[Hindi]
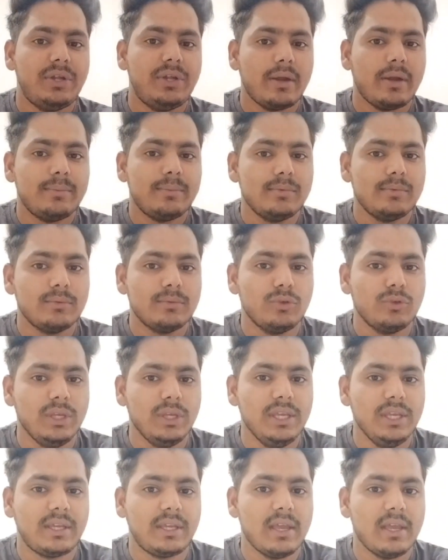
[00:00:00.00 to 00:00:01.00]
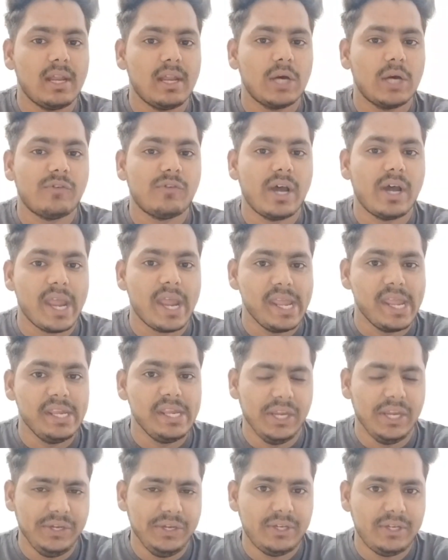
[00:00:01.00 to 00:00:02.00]
डब्ल्यू ई e के अलावा
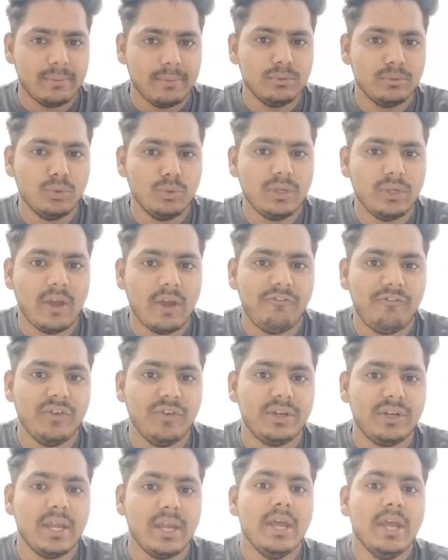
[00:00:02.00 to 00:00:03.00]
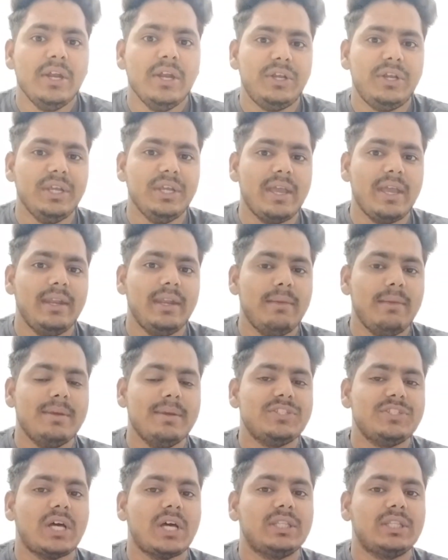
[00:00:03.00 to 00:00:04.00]
ए डब्ल्यू e या फिर टीएनए
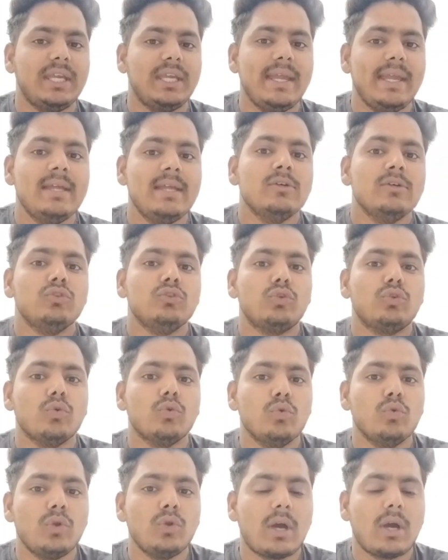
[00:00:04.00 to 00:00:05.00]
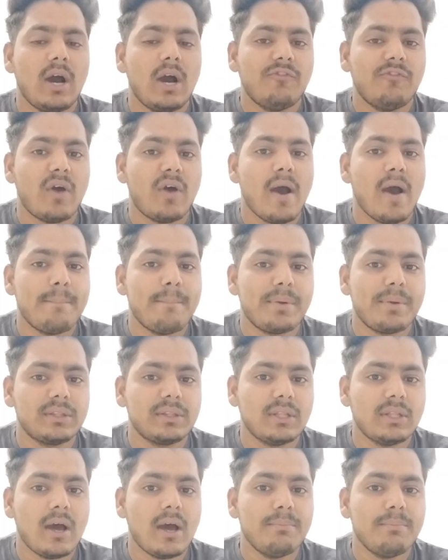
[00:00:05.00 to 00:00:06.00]
में जाते हैं तो उनका वहां
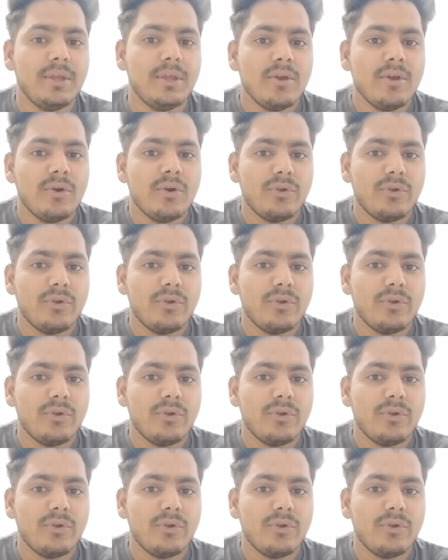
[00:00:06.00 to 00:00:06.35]
पर नाम